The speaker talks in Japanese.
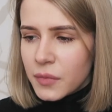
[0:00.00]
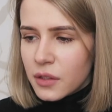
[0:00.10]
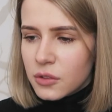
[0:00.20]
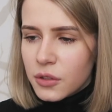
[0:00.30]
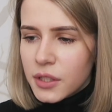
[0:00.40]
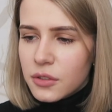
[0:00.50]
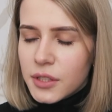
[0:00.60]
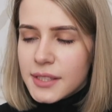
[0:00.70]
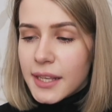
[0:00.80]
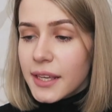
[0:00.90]
それぞ
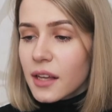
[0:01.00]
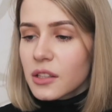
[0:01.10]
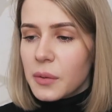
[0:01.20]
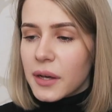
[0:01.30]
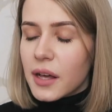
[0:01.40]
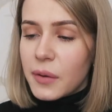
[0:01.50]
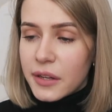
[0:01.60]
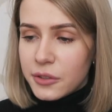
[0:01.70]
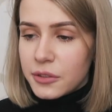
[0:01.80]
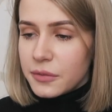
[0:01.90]
れ性格は変わ
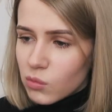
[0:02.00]
る